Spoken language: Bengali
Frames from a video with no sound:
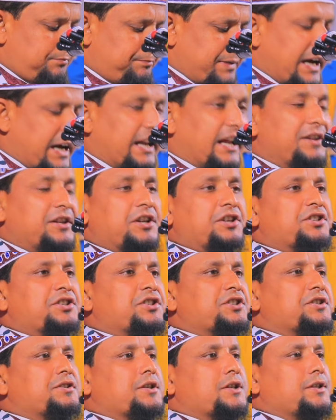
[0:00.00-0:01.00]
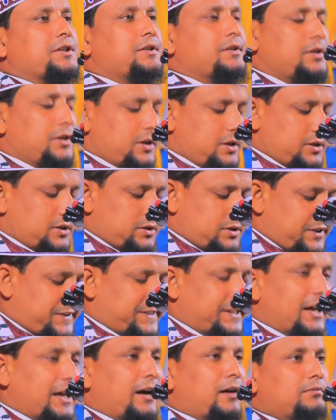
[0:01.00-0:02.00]
বাংলাদেশ
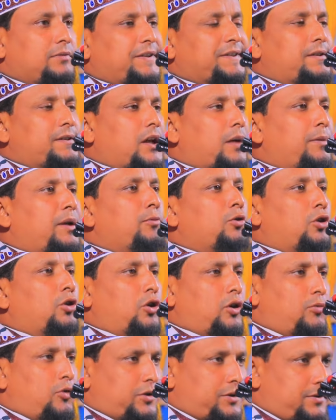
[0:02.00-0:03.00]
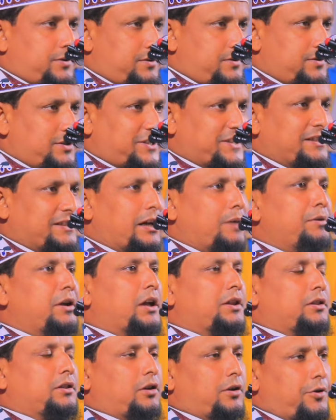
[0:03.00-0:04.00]
ইসলাম ইসলামী মূল্যবোধ ইসলামী
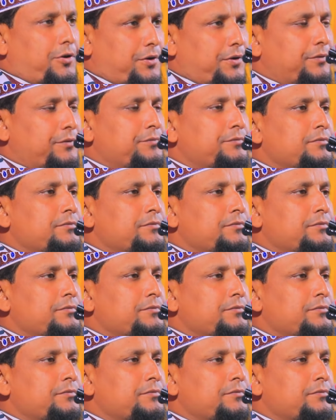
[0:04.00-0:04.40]
আন্দোলন